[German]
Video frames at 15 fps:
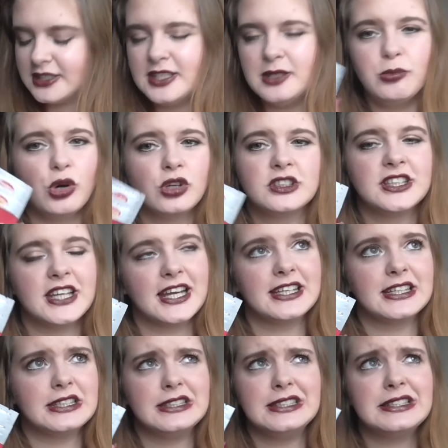Die mochte ich
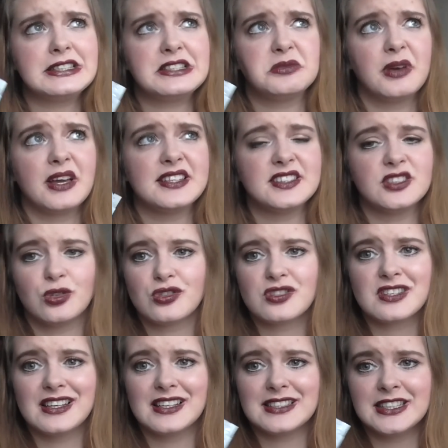eigentlich nicht. Das war jetzt ein
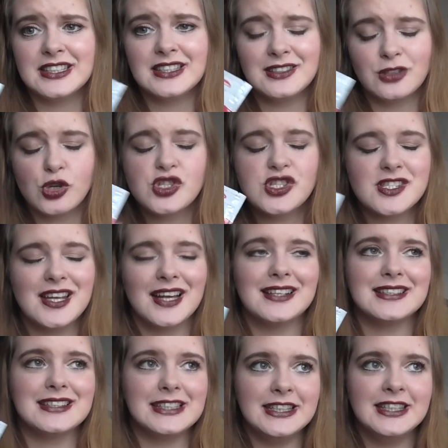
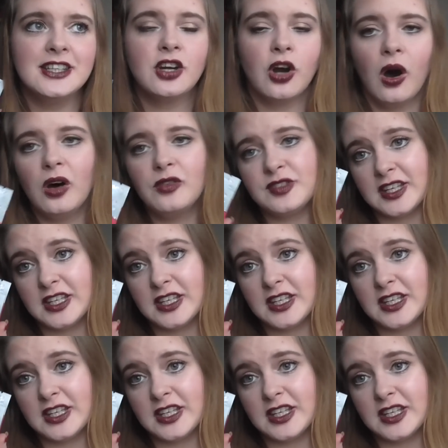Nostalgie-Kauf.